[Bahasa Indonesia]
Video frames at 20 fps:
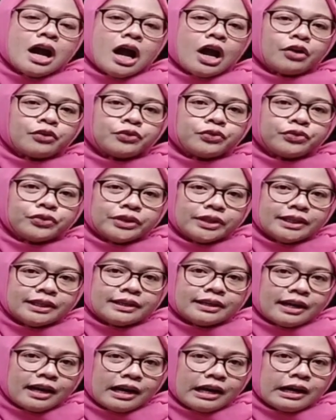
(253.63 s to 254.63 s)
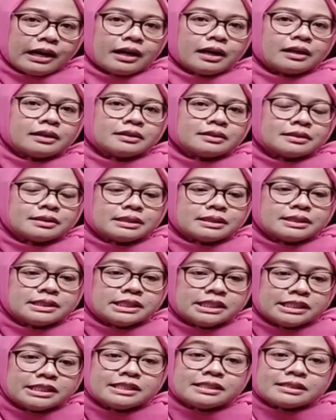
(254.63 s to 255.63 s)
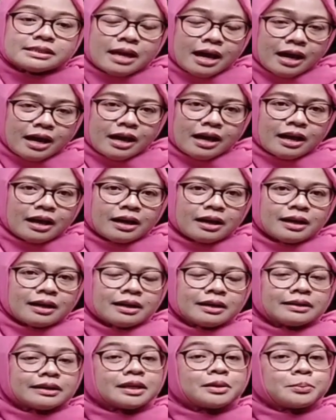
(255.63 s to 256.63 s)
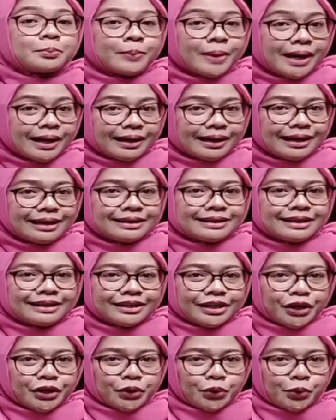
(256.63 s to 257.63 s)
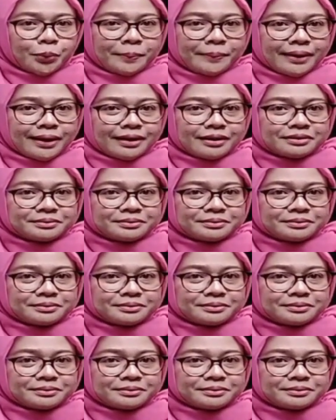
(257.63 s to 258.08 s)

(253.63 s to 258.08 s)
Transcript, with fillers: Afrika, Cina, dan bahkan dari Eropa.